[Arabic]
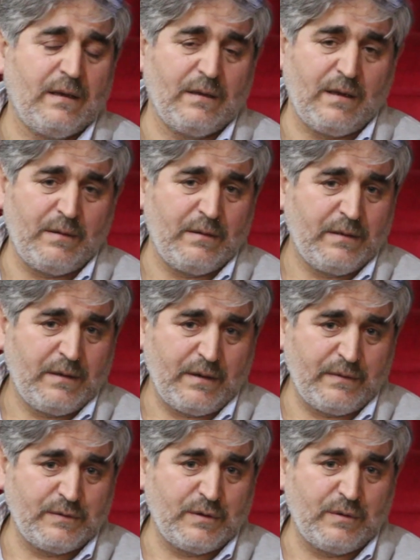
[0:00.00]
الا الله
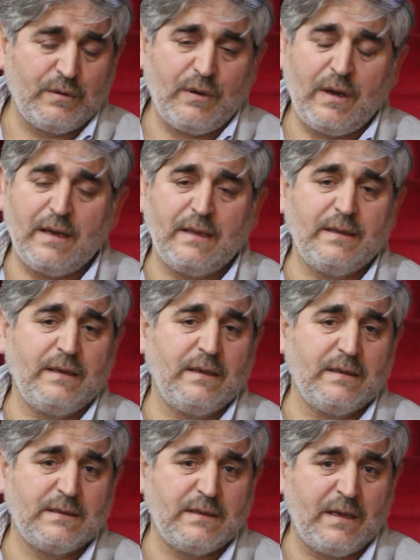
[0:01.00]
عارف شلون على دين
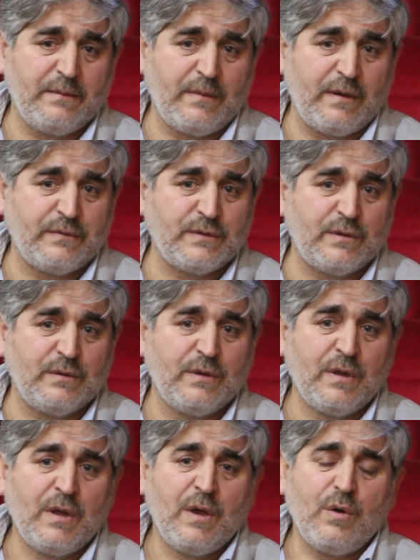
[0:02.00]
الاسلام عارف شلون
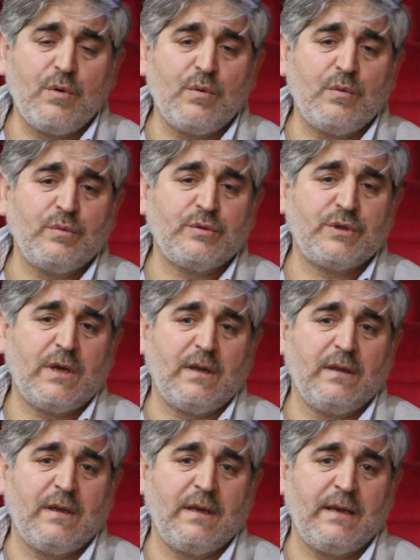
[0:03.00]
وان شاء
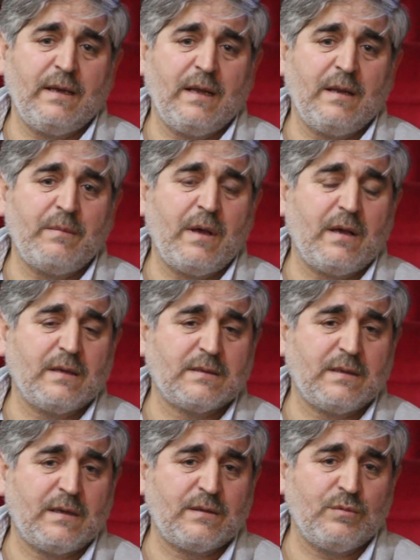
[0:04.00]
الله يعني انا ما
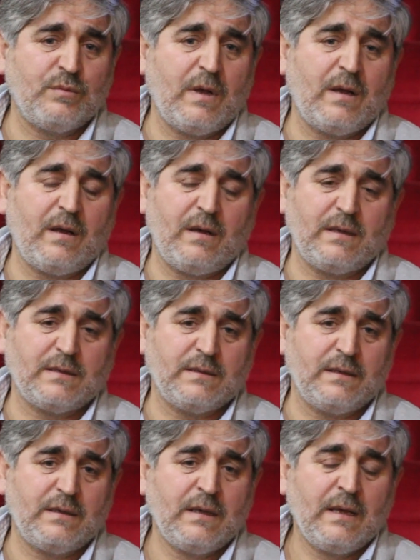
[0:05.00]
قصرت ولا راح
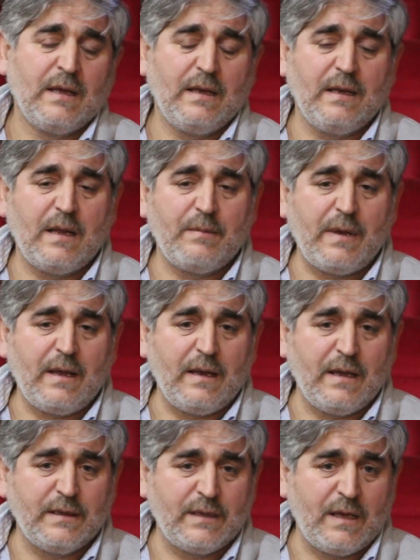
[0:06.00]
اقصر لا مع
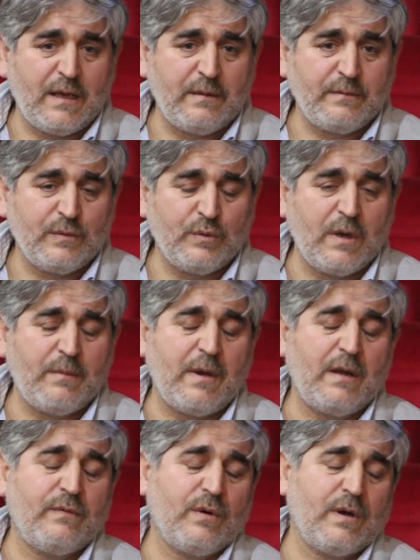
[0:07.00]
الايتام ولا
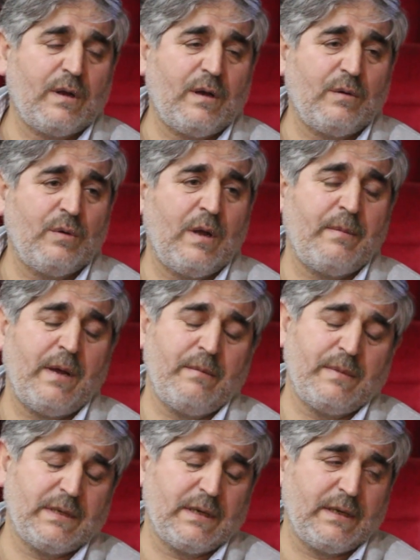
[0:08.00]
مع الفقراء ولا مع
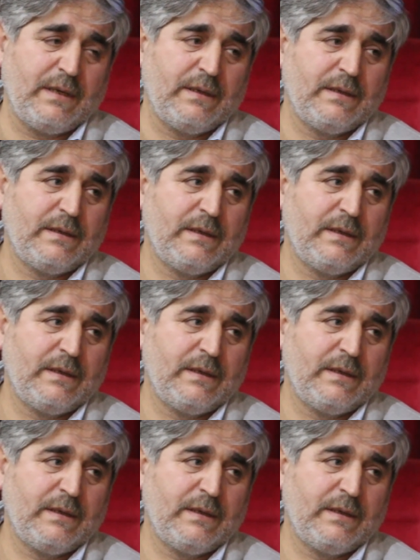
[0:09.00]
المساكين